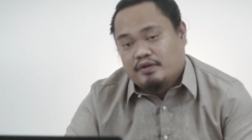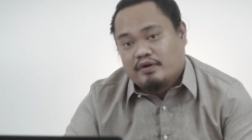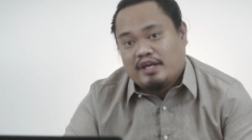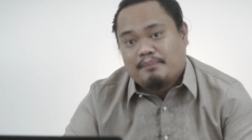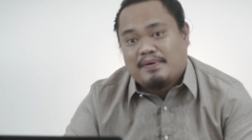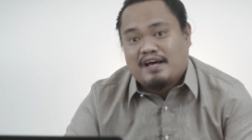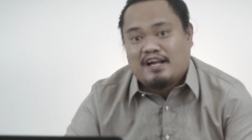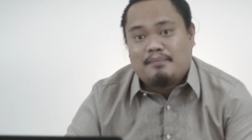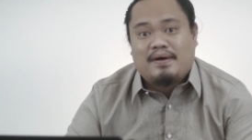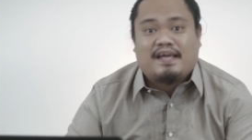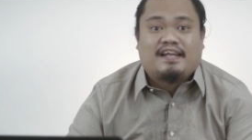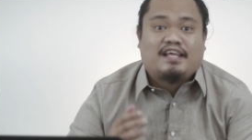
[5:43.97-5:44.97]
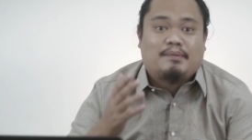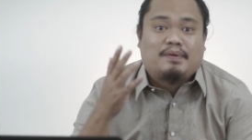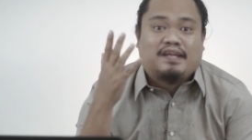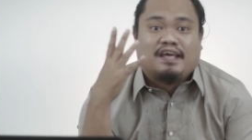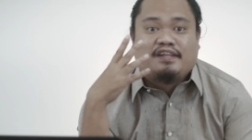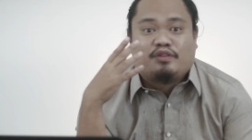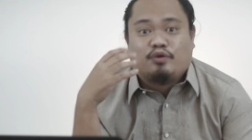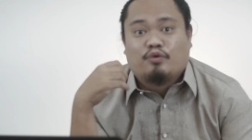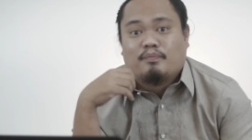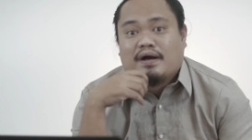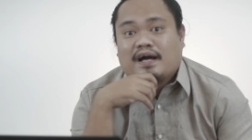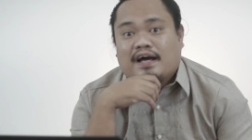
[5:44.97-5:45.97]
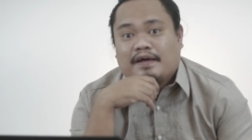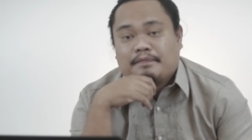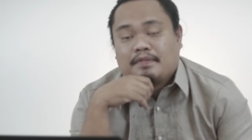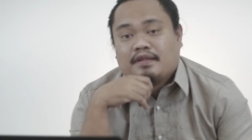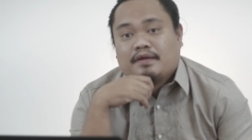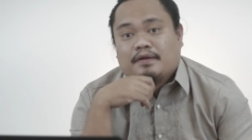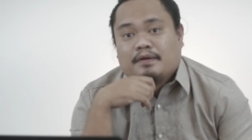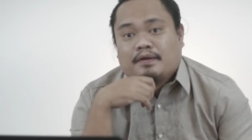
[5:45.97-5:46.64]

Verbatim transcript: video ay para ma-eliminate yung mga